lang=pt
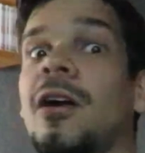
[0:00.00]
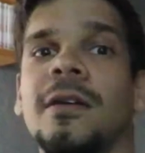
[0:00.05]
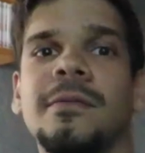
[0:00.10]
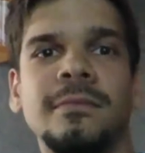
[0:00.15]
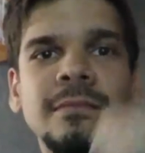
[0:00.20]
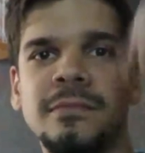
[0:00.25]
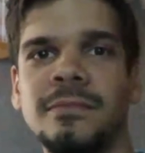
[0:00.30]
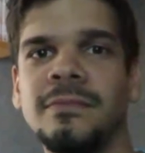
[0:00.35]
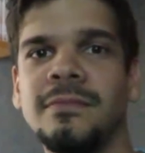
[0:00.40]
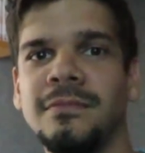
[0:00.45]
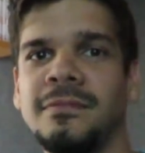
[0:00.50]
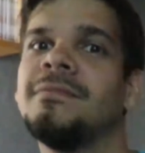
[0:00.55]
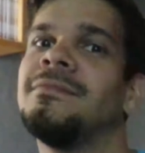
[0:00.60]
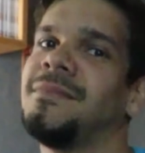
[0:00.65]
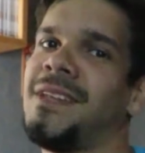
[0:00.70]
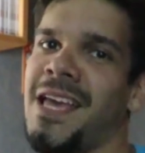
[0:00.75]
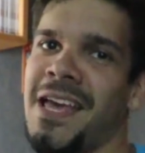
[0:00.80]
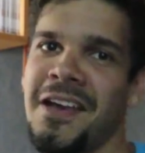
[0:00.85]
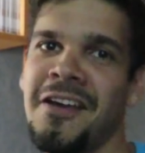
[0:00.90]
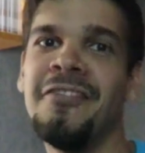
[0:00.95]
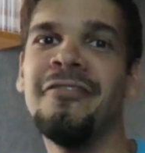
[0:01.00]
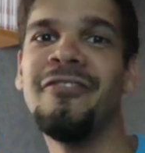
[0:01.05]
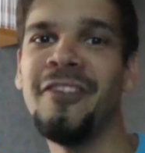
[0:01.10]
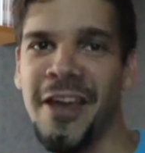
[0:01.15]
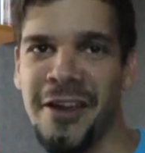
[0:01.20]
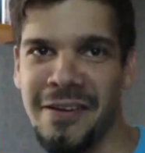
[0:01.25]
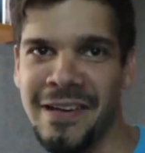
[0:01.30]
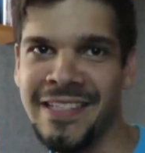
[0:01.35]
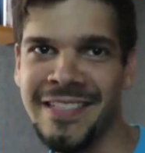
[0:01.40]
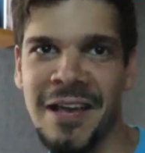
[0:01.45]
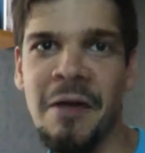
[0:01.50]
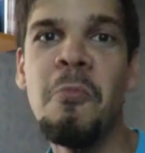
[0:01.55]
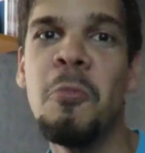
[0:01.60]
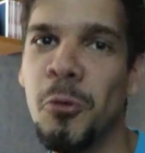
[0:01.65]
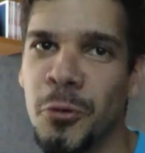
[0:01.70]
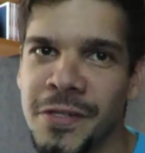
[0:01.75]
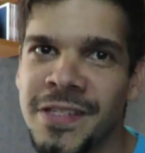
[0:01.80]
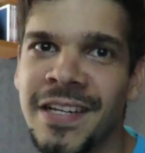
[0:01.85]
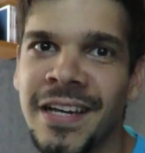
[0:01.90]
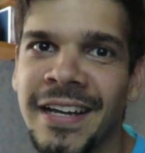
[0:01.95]
agora veio essa
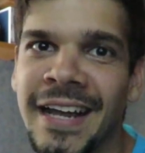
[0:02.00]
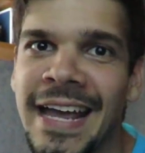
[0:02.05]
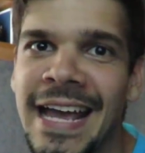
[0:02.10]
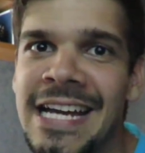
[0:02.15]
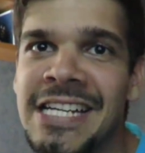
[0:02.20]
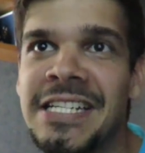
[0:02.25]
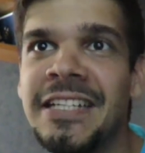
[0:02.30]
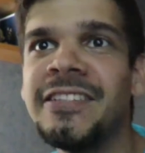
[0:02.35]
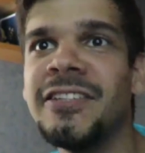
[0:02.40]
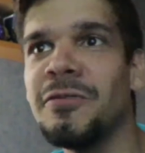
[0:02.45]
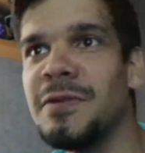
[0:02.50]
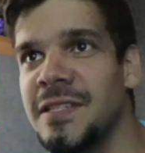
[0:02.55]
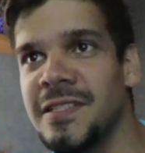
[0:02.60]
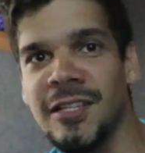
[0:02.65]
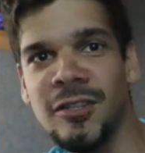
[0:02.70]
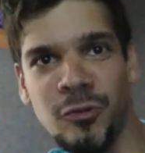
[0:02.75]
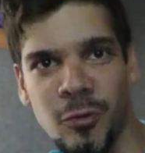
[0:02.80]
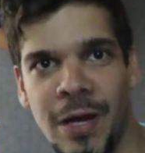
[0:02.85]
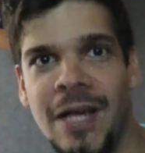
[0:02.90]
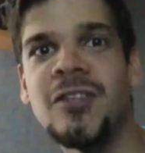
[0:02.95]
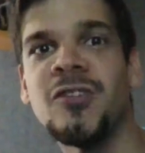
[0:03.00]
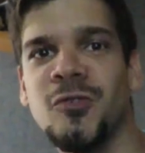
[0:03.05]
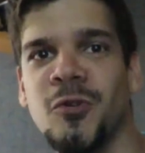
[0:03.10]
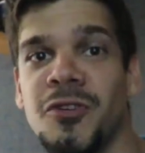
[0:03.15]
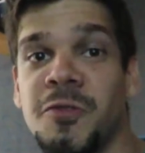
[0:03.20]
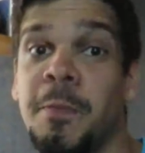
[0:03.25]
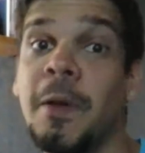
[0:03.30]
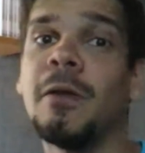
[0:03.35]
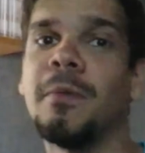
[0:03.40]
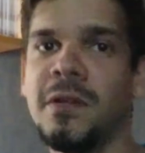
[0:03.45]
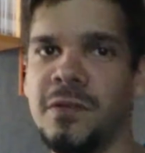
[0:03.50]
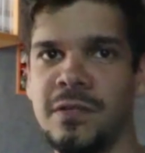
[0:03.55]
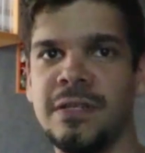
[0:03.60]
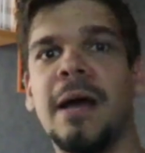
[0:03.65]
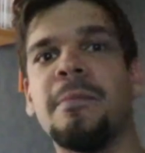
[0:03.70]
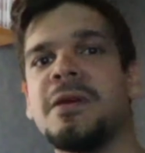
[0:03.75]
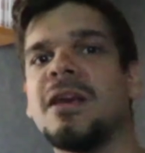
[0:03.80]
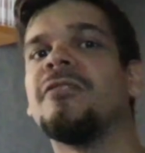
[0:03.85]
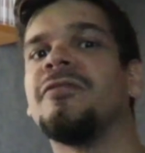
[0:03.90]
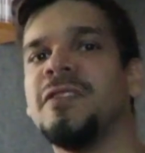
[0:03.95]
música, né? E a gente tem umas situações, pelo menos
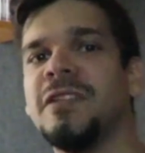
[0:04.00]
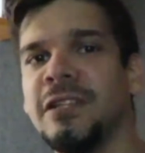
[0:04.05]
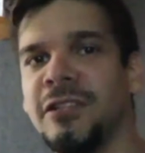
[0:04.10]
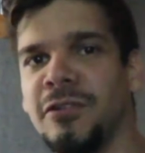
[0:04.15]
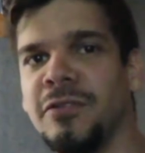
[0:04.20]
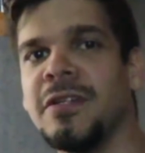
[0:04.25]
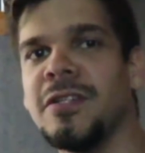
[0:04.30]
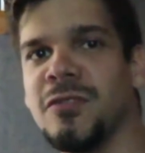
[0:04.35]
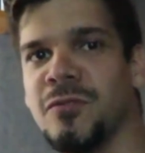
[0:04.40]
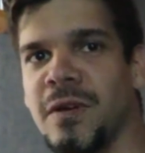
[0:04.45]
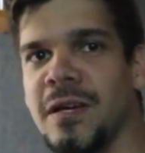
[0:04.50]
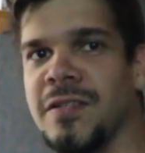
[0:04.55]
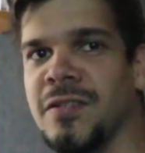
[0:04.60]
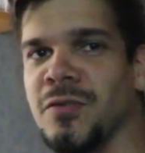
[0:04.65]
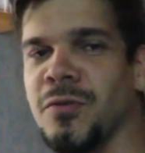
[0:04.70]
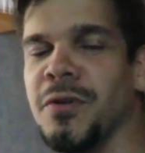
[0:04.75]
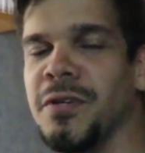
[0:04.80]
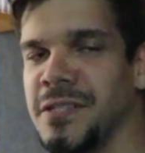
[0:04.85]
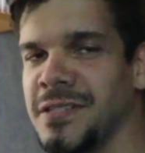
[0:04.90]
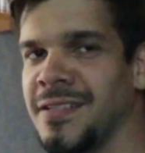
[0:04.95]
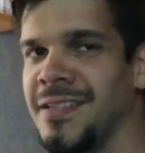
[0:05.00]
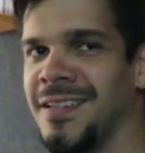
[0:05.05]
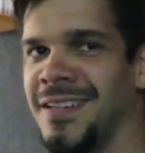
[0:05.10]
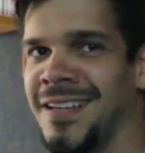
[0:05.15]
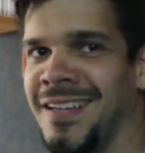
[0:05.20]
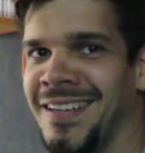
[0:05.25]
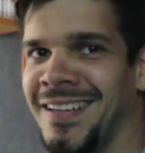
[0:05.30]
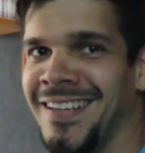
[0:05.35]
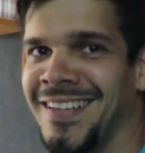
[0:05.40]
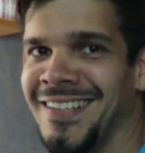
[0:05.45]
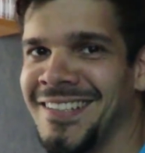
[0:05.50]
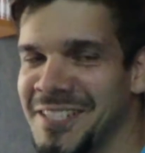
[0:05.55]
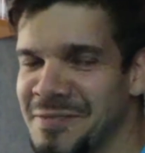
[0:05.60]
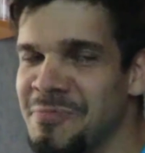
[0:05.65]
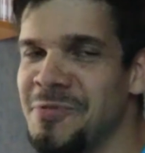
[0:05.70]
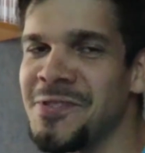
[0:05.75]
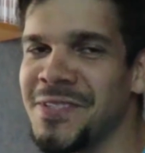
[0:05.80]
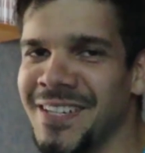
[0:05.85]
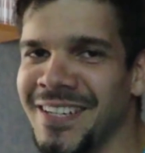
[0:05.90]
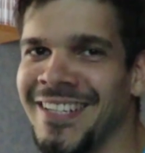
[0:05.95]
na minha vida eu tenho umas situações de
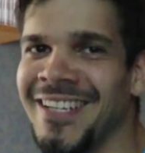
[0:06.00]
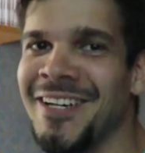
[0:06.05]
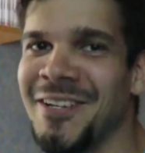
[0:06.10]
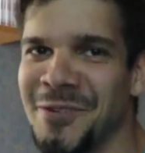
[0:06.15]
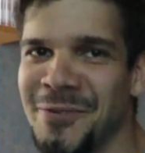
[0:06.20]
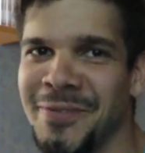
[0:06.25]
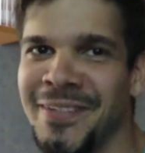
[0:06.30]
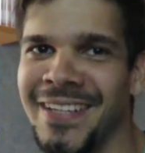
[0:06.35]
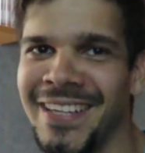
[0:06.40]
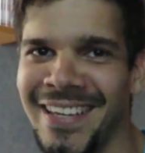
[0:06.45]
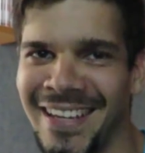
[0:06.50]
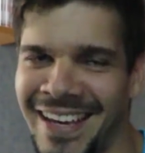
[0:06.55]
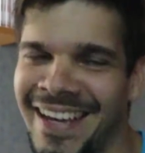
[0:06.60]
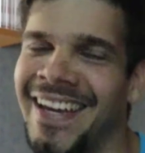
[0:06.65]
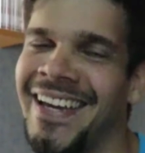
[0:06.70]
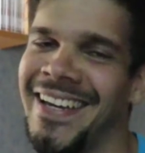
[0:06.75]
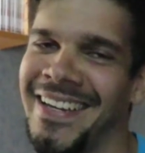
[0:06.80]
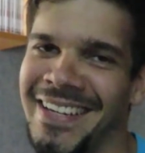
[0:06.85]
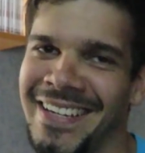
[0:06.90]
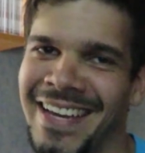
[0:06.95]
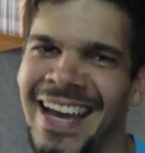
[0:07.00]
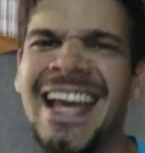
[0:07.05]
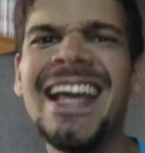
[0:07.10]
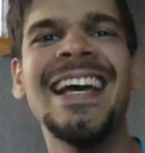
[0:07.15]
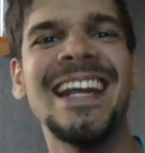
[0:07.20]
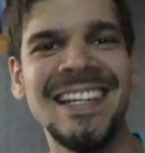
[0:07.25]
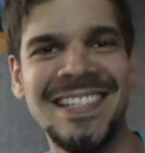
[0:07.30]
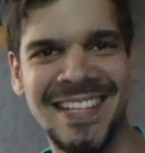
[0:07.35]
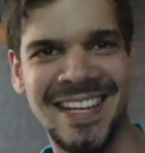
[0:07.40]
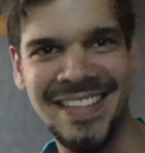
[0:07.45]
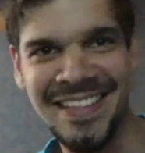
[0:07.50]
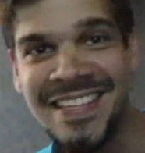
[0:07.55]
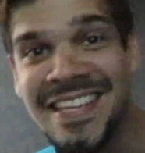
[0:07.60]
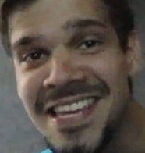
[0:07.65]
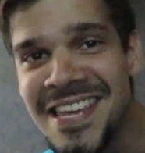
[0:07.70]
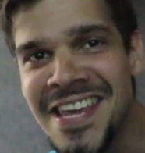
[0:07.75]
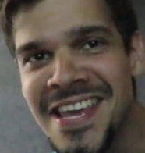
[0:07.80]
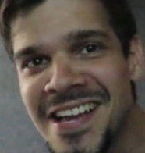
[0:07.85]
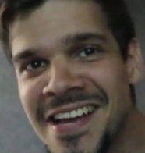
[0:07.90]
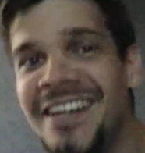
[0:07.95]
música que gruda, que é, é
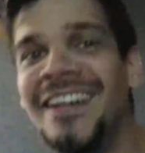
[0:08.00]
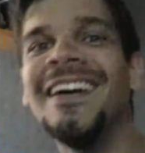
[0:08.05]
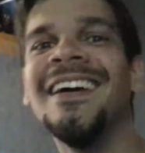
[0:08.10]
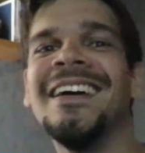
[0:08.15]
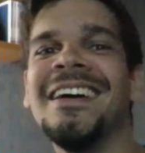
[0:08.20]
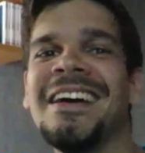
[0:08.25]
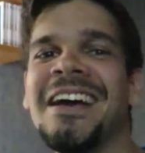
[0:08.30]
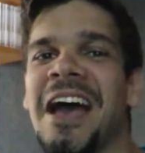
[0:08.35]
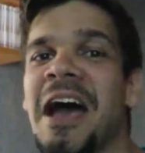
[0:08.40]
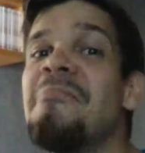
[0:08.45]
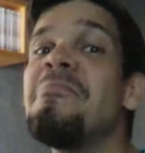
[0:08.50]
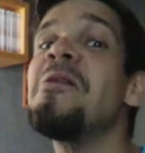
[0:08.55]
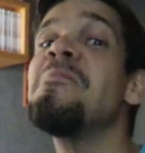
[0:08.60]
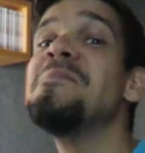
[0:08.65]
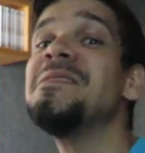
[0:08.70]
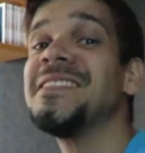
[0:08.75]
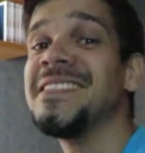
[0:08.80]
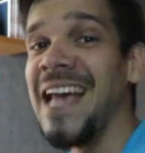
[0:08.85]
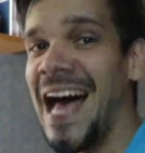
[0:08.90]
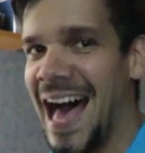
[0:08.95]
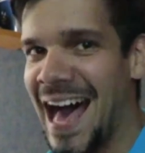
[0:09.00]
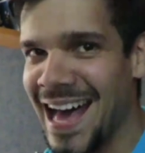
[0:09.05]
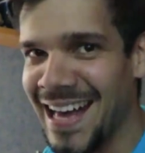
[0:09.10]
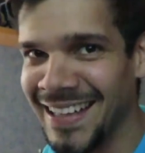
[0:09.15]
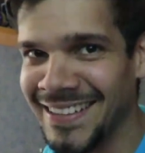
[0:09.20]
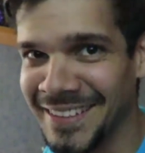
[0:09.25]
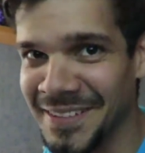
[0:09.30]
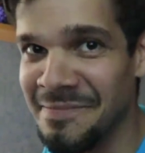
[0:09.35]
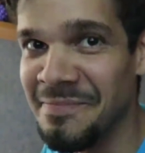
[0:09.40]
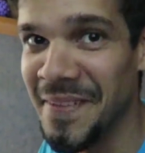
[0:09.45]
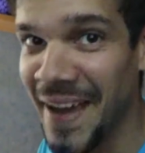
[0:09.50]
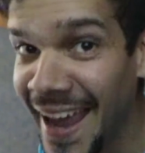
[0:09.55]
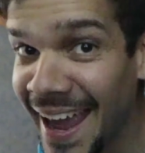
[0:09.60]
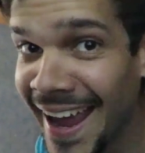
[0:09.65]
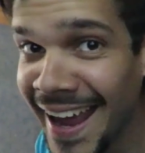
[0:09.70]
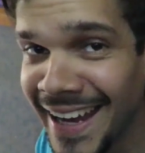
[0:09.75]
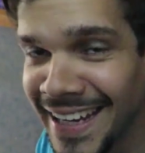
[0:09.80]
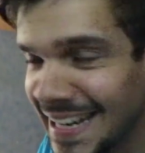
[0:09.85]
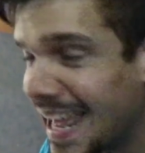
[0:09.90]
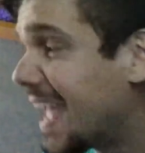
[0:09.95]
engraçadinha, é meio bizarra
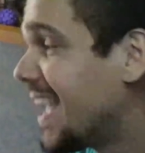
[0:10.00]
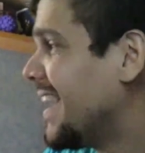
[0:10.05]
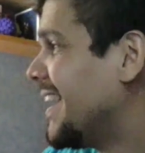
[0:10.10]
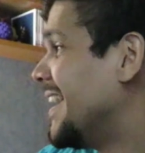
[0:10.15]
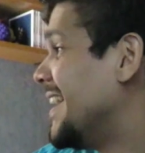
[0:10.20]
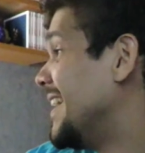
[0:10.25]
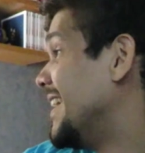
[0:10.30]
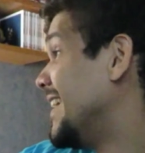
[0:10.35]
também, né?